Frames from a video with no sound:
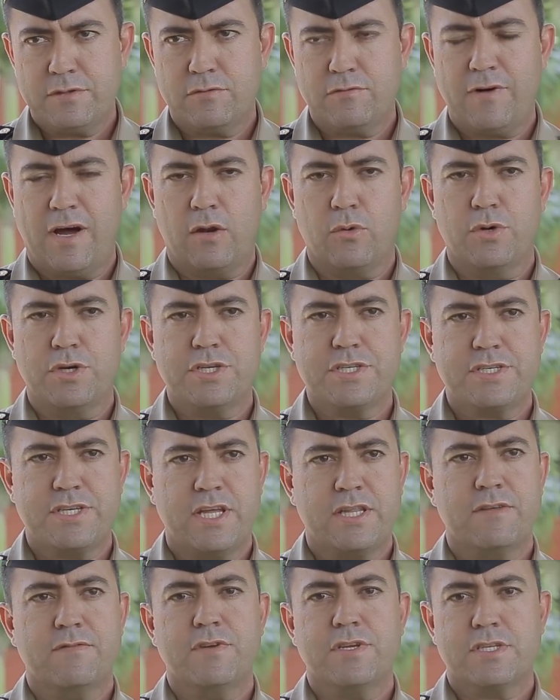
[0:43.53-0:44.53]
o um valor de R$
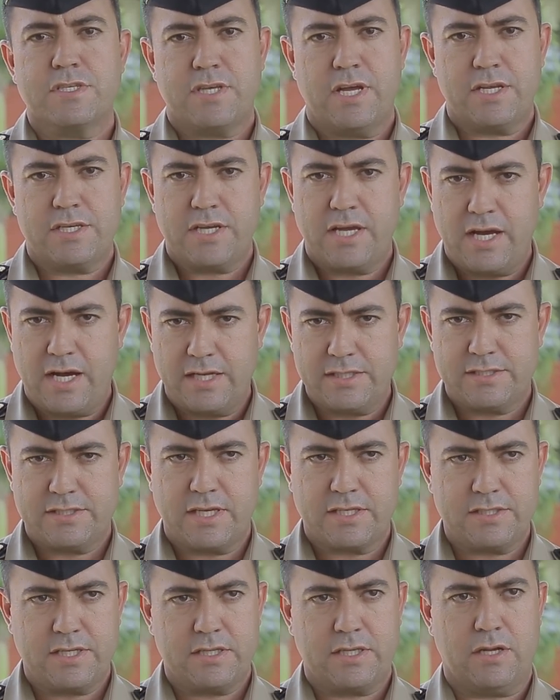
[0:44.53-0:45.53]

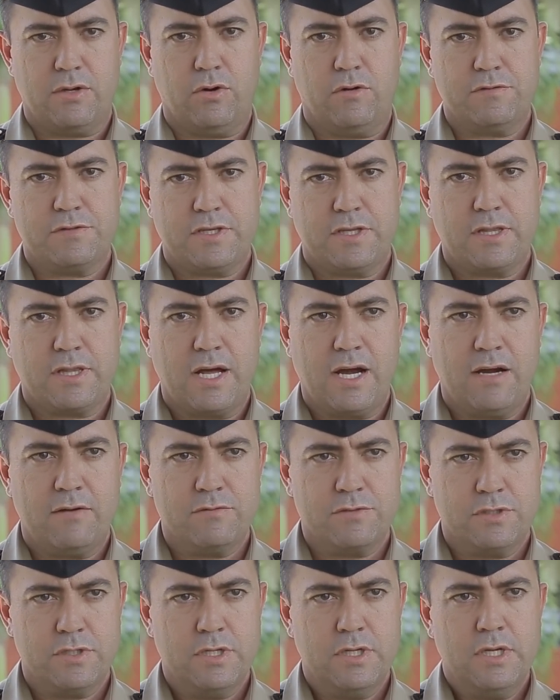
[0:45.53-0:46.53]

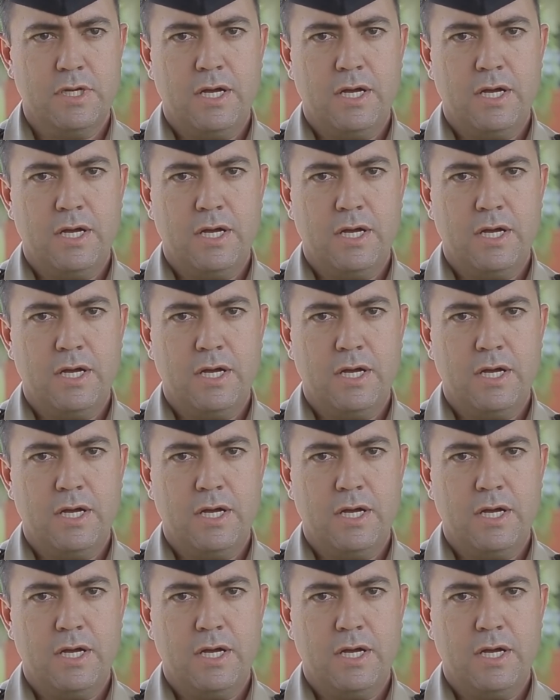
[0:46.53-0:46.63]
127,69,